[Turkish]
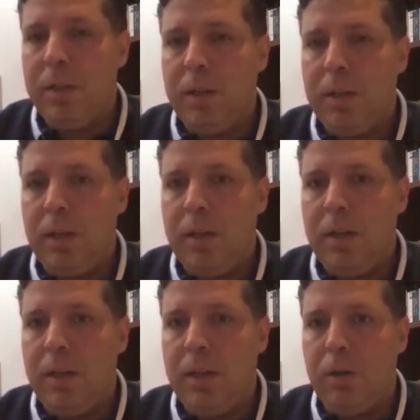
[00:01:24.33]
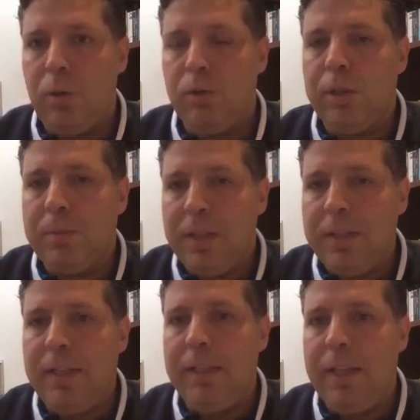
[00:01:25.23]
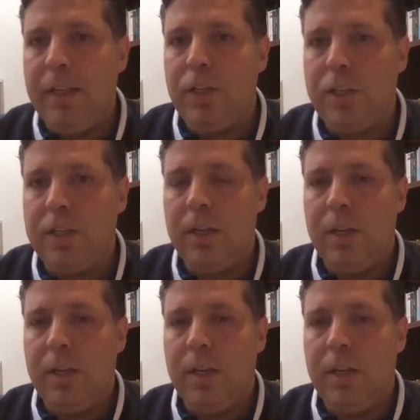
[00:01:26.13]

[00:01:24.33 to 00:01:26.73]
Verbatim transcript: e, konsepte değil. Değişik